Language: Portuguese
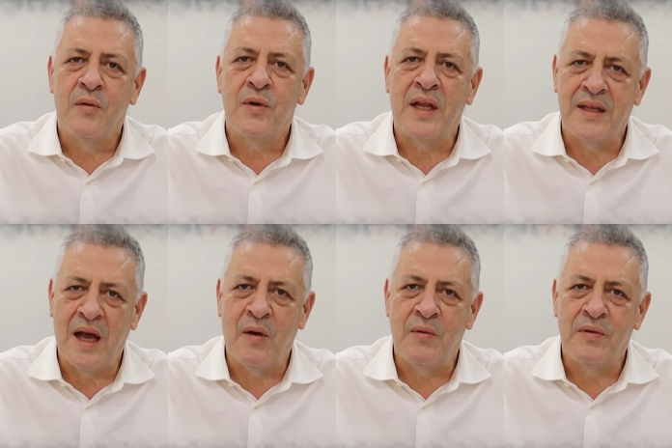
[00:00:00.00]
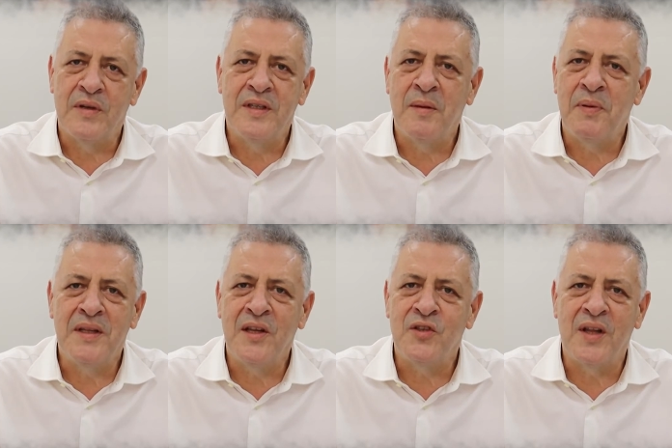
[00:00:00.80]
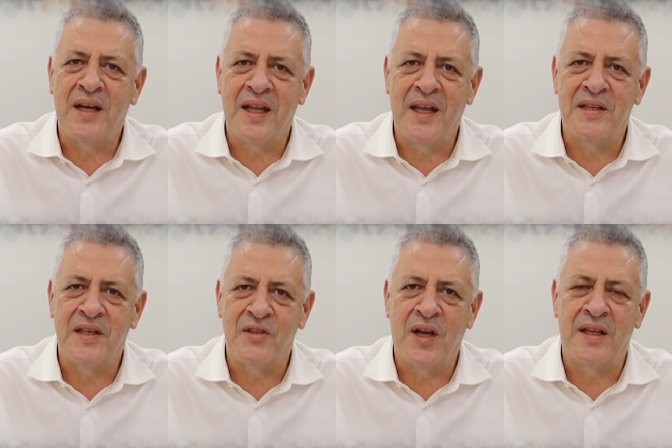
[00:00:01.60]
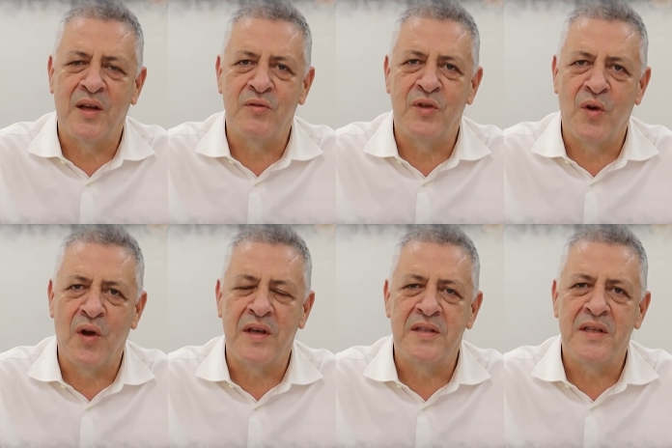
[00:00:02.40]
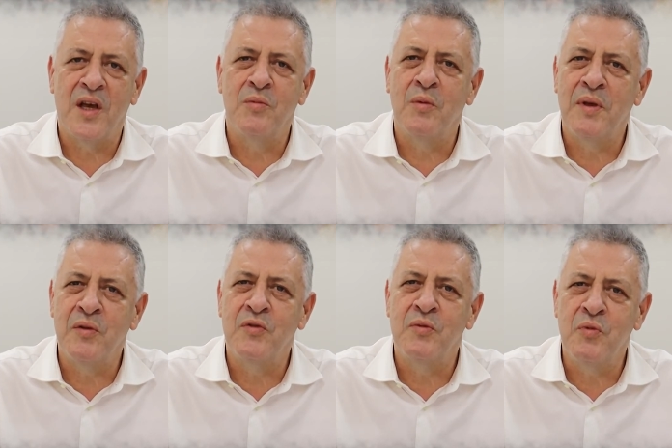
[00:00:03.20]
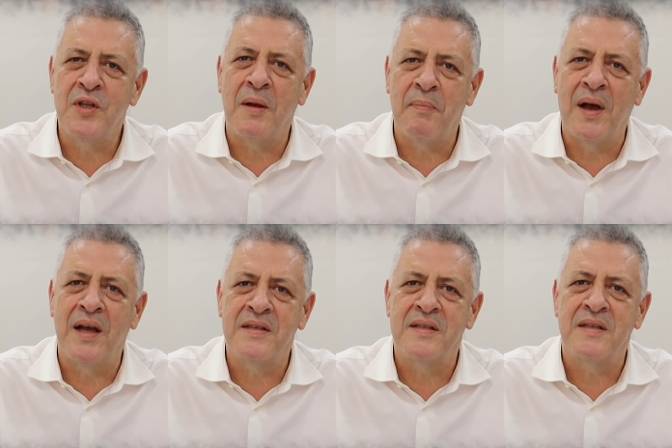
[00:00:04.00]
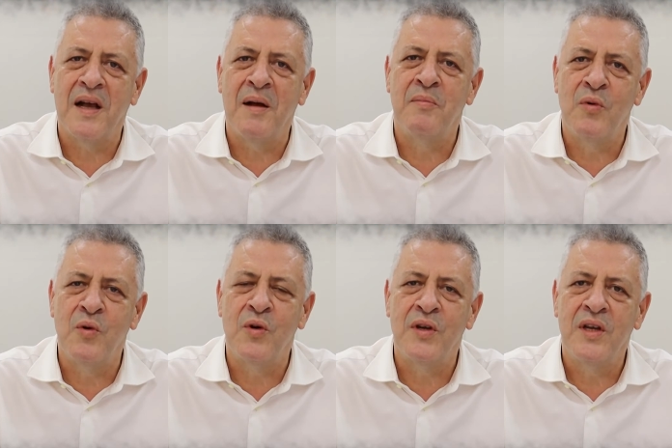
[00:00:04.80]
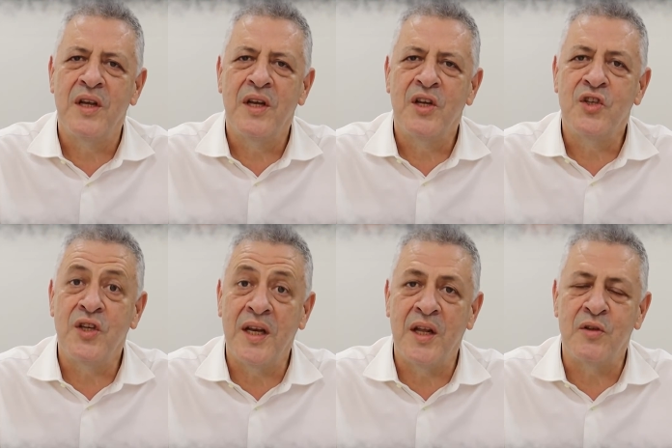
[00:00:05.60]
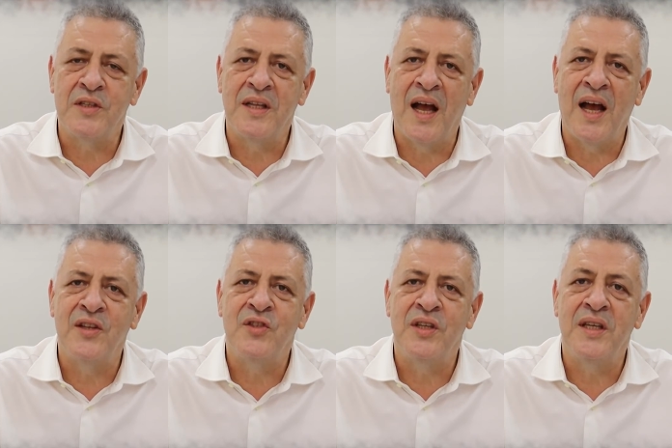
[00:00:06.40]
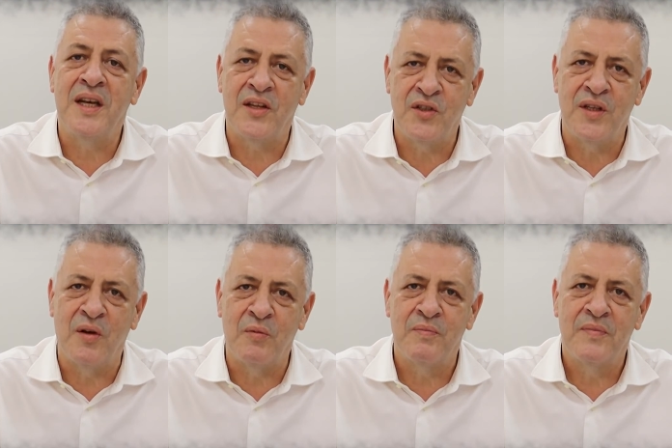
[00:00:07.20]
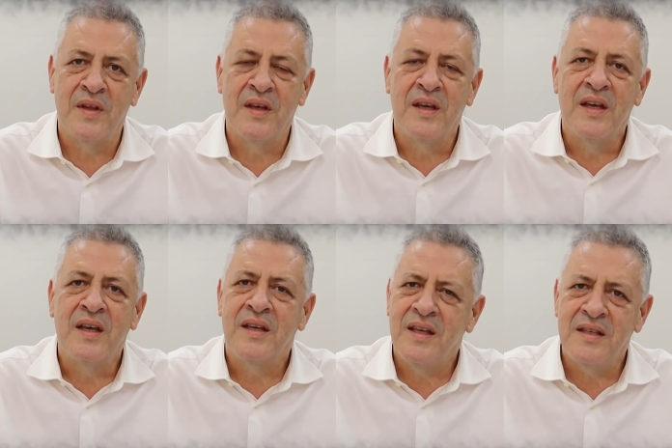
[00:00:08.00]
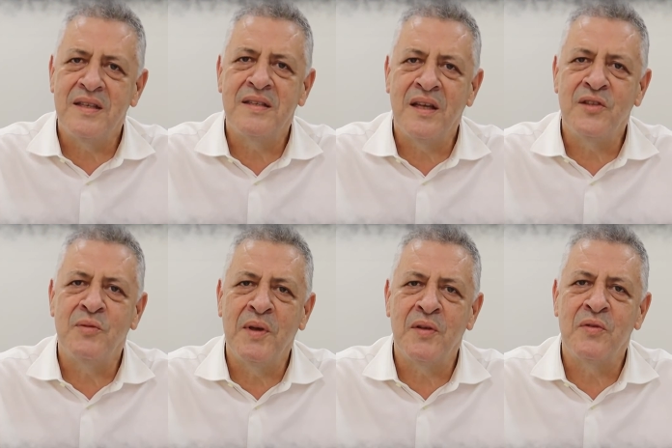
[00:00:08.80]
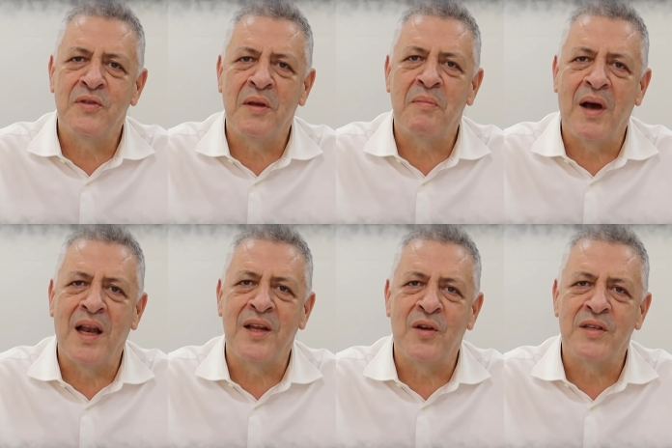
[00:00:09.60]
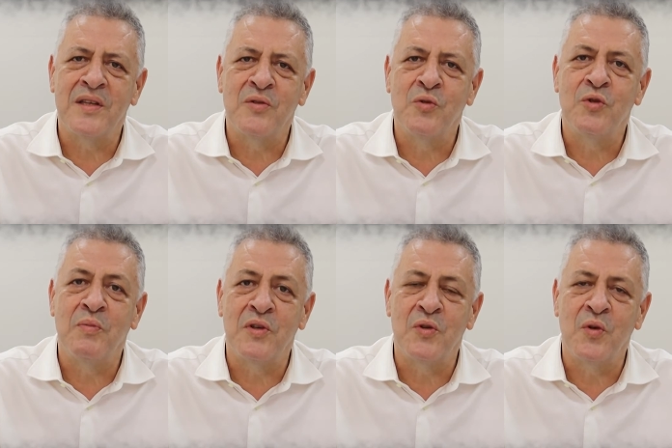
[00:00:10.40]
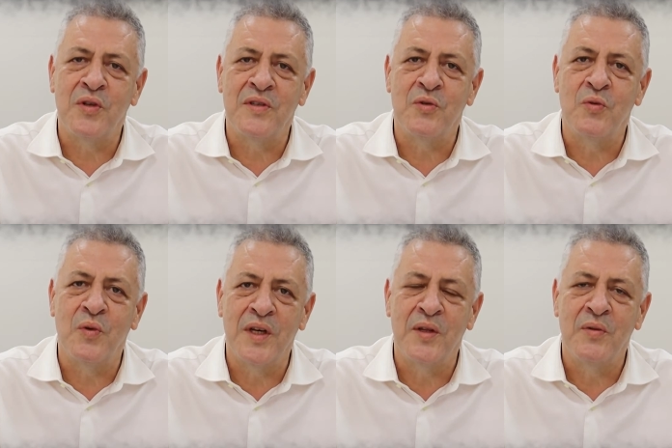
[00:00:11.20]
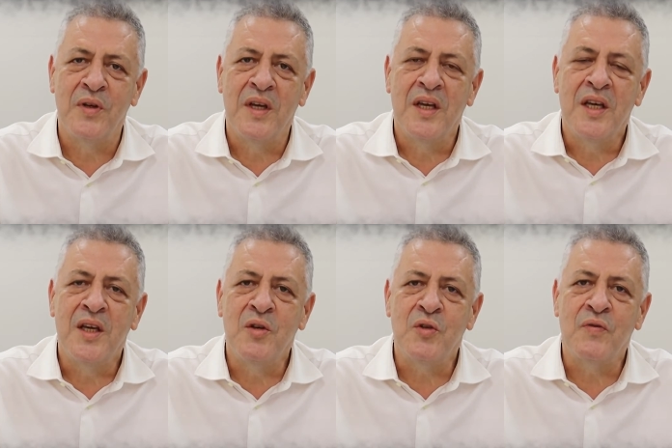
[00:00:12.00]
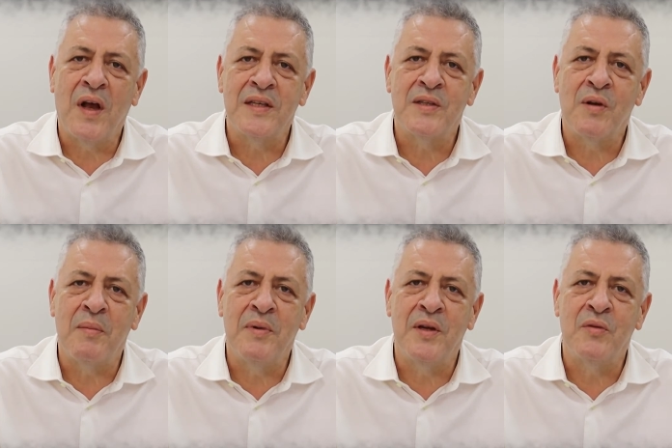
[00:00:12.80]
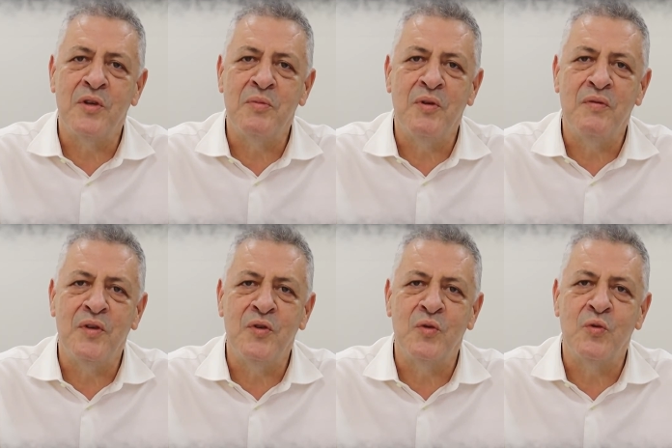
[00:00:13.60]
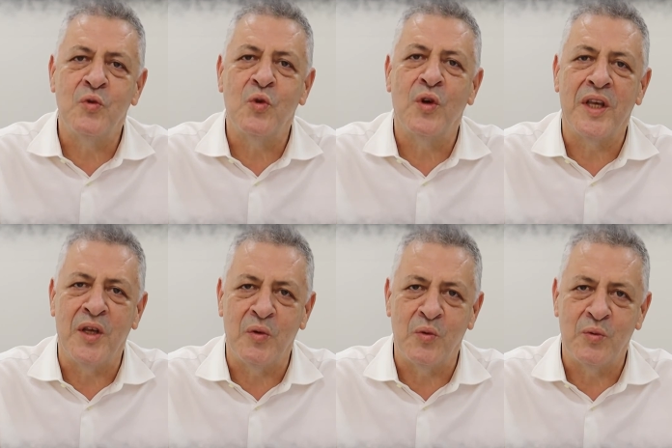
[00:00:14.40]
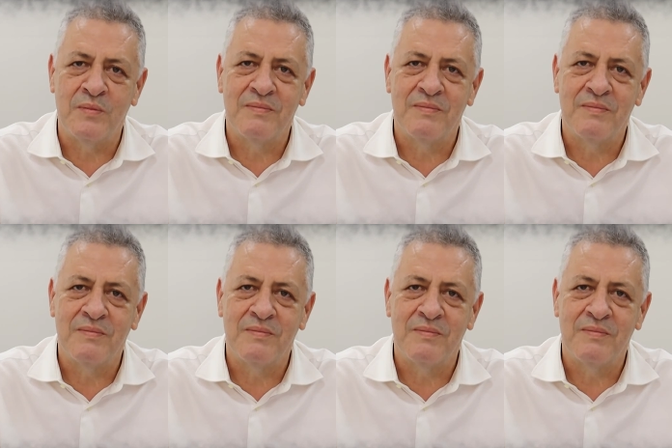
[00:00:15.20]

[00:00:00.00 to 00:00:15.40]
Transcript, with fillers: O Natal, independente da crença de cada um de nós, é um momento de muita paz, amor, generosidade e gratidão. Que esses sentimentos embalem nossas últimas noites do ano e nos façam abrir 2021 sorrindo.